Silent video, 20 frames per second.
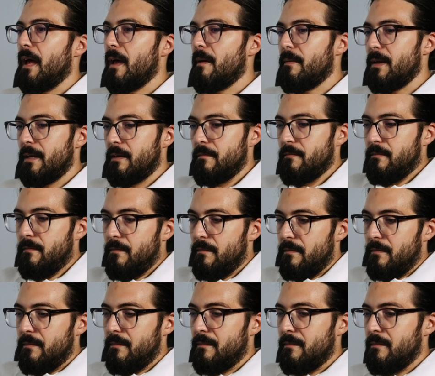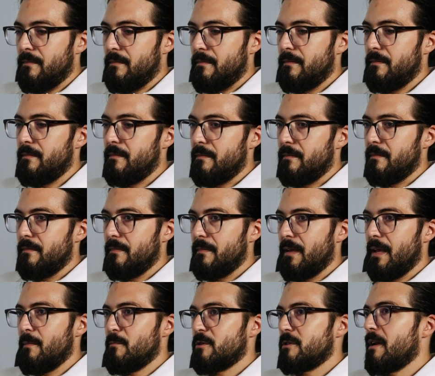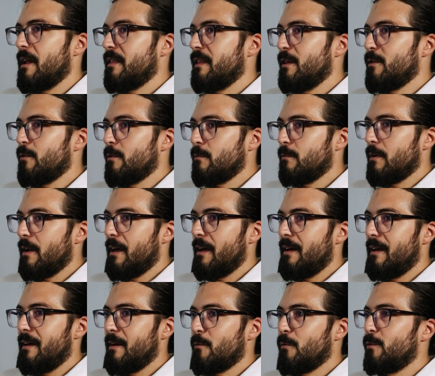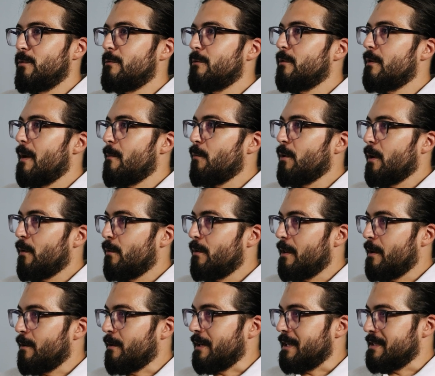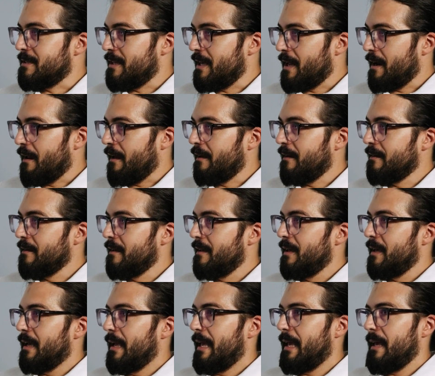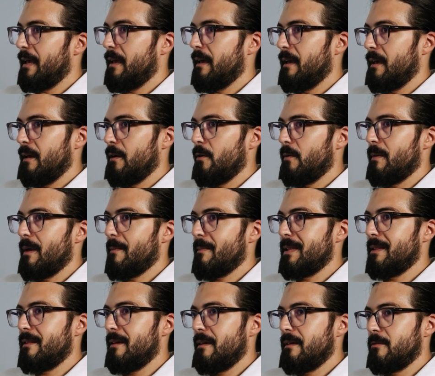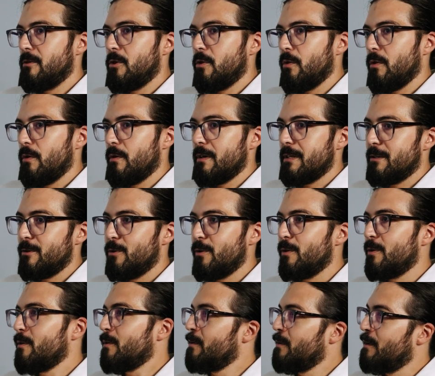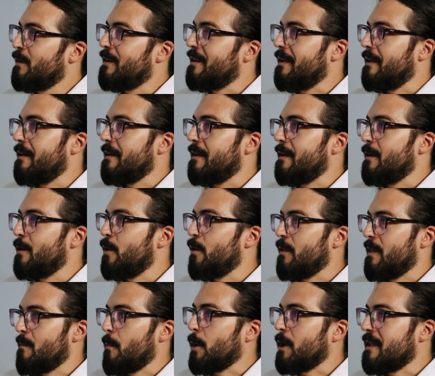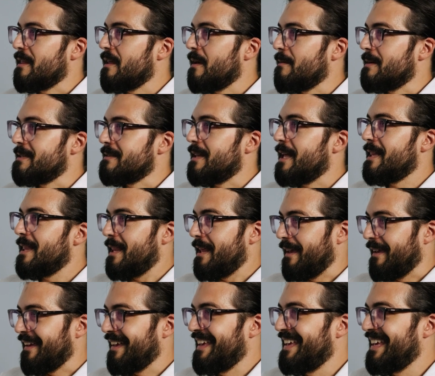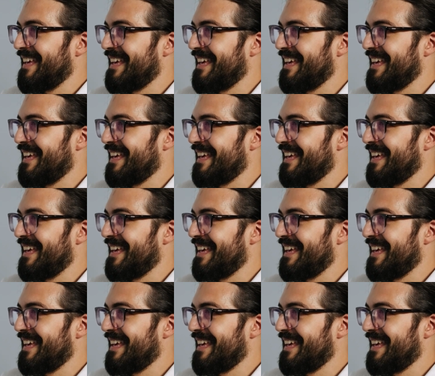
A ver, mm, hemos nacido en una cultura muy judeocristiana que obviamente todo esto eh, lo demoniza bastante,